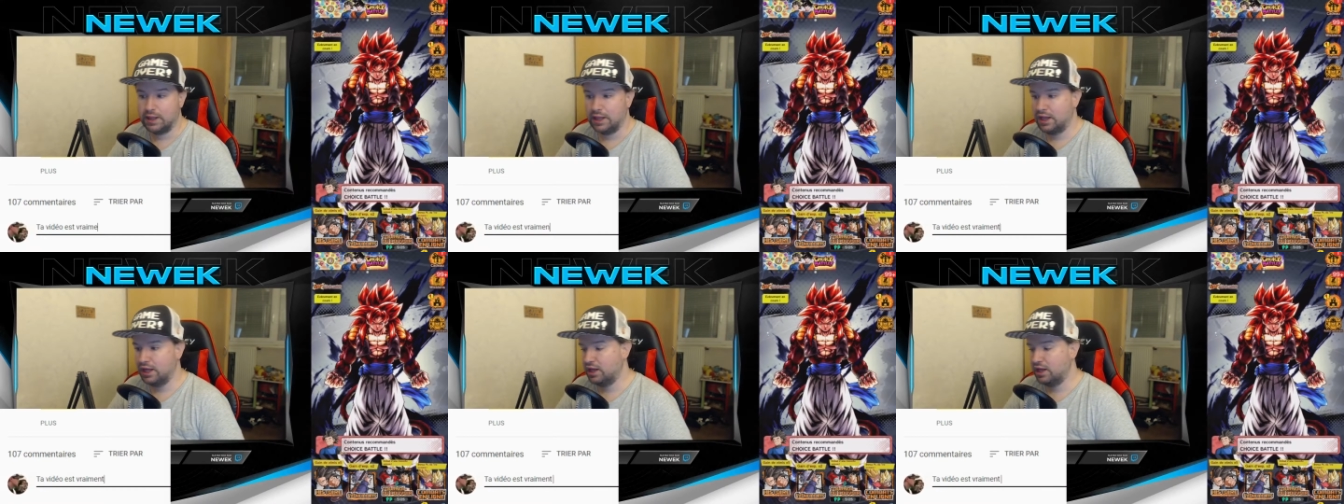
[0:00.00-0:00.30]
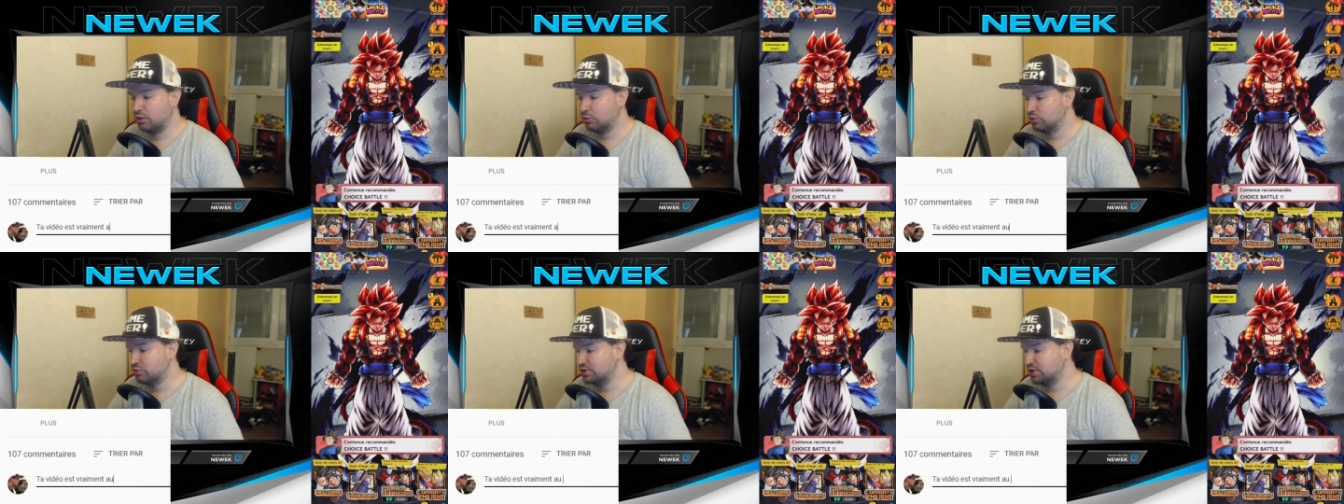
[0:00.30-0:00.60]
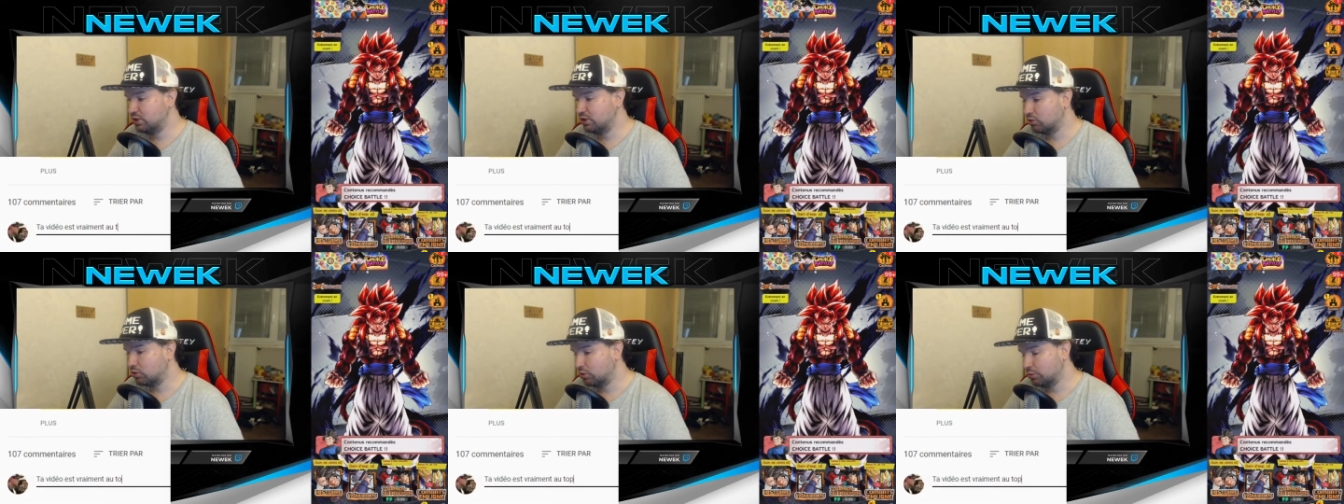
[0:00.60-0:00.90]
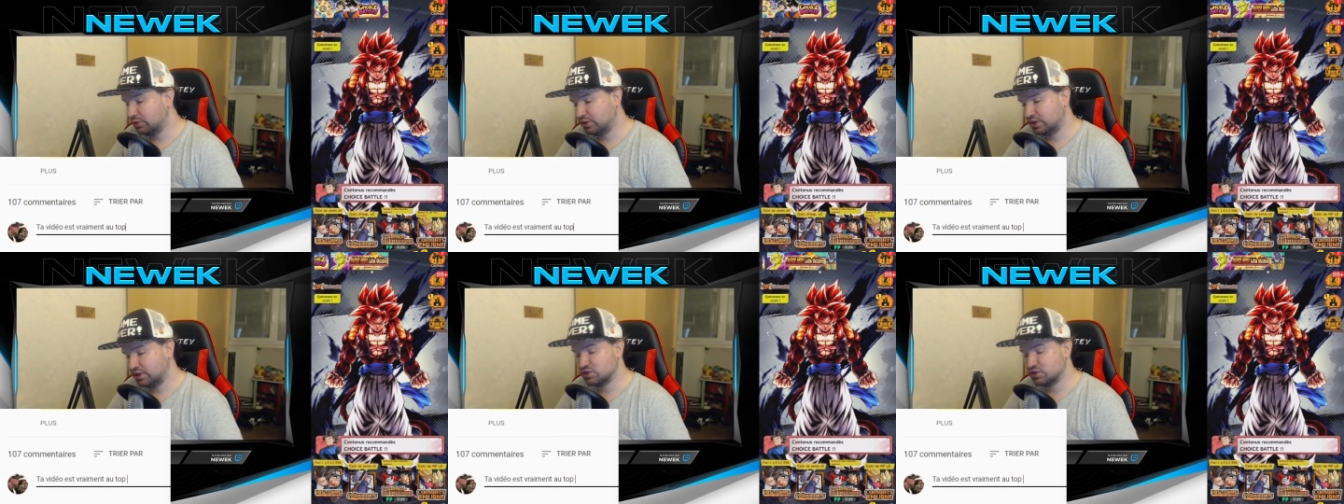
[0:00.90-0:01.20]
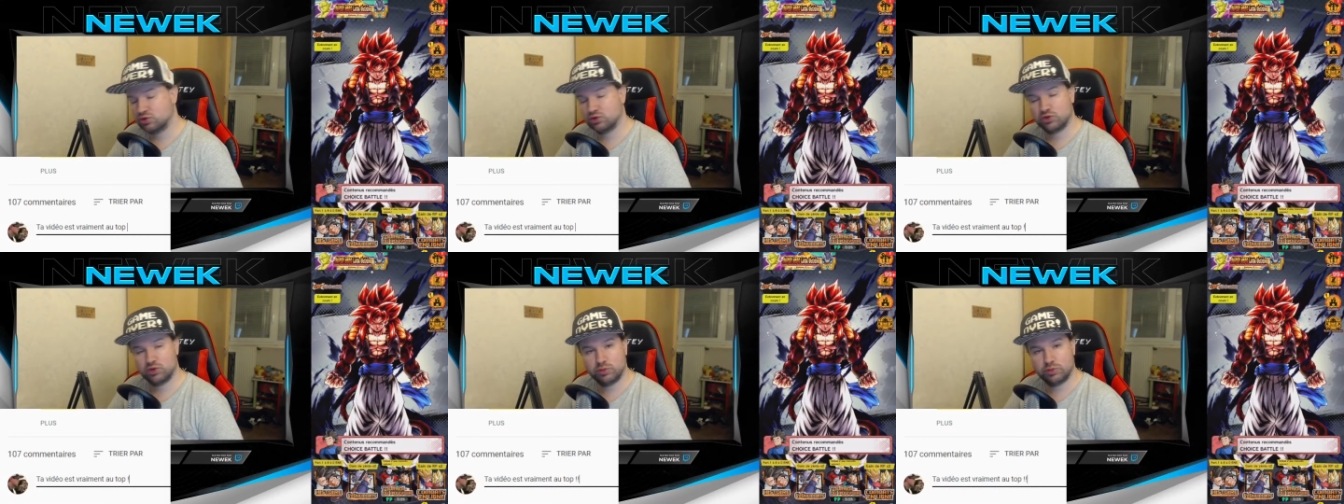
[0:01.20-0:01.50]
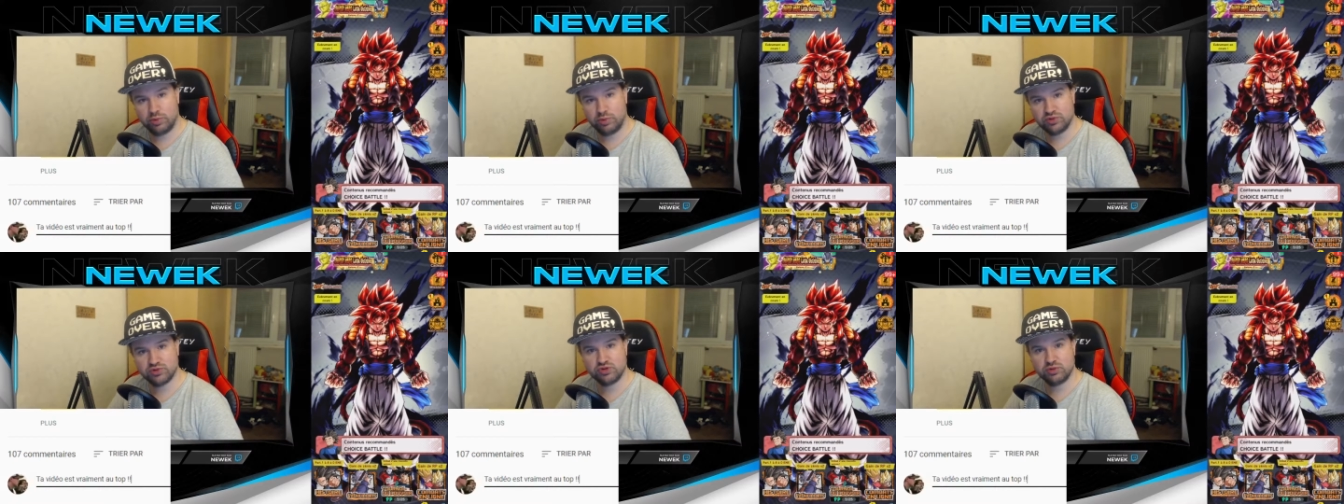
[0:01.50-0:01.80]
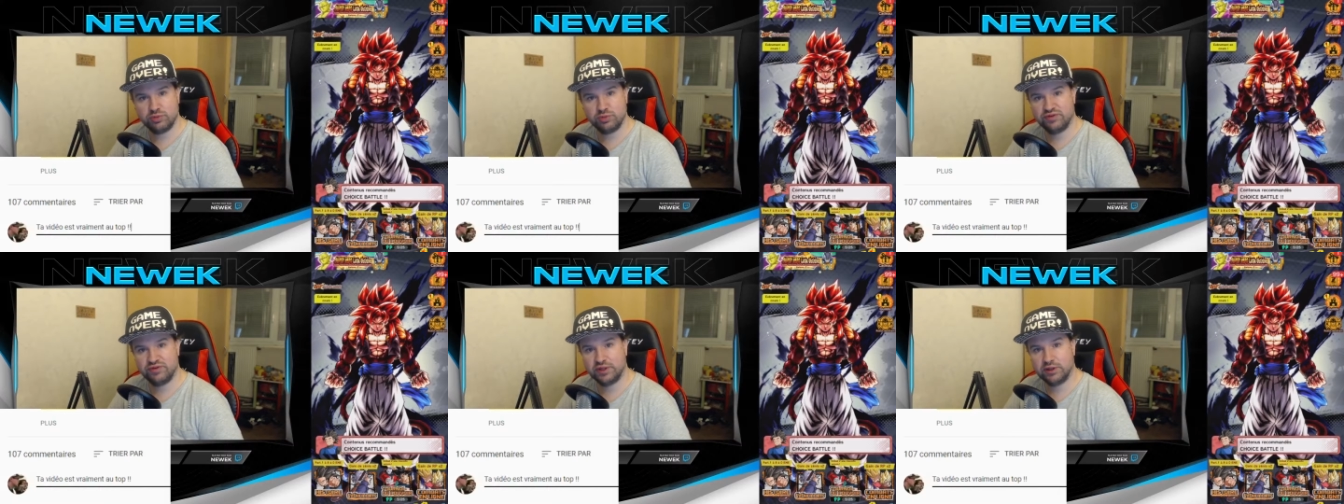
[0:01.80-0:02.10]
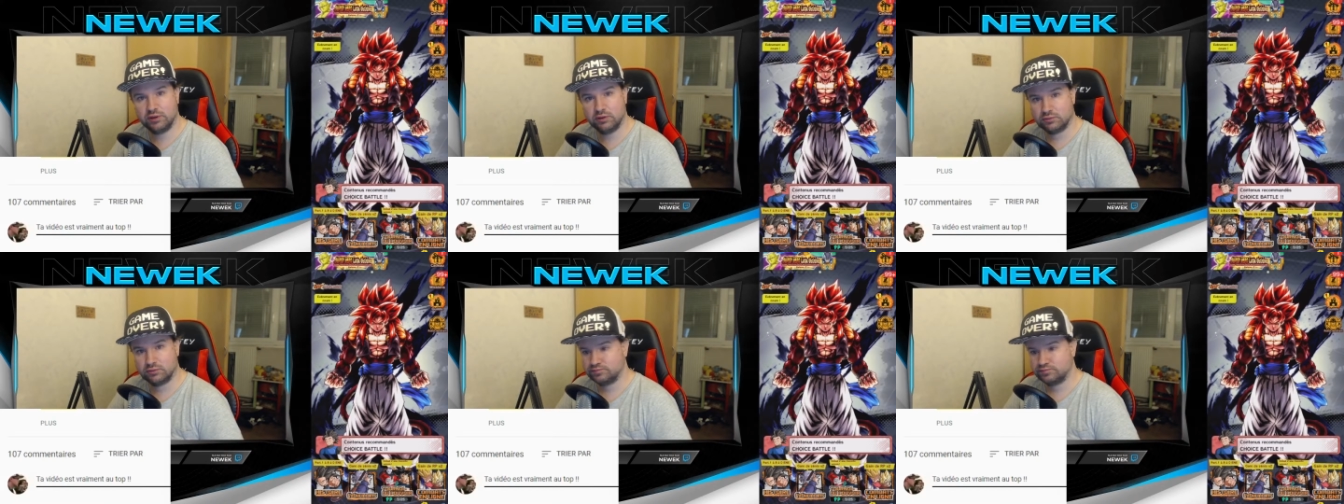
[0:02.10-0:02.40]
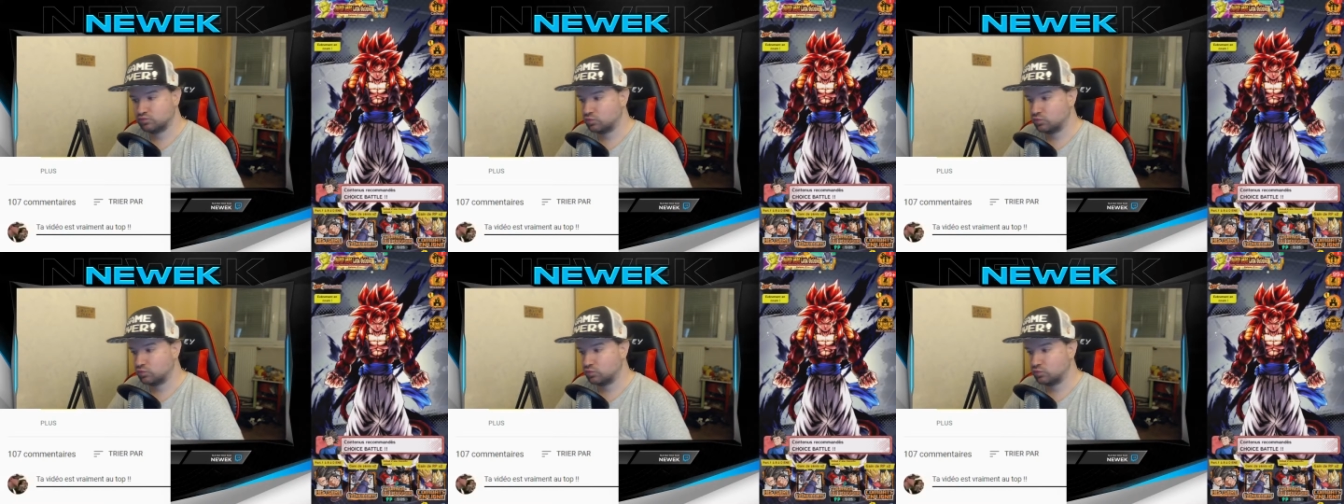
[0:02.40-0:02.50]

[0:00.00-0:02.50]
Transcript: Et à me dire en commentaire ce que tu penses de mes vidéos.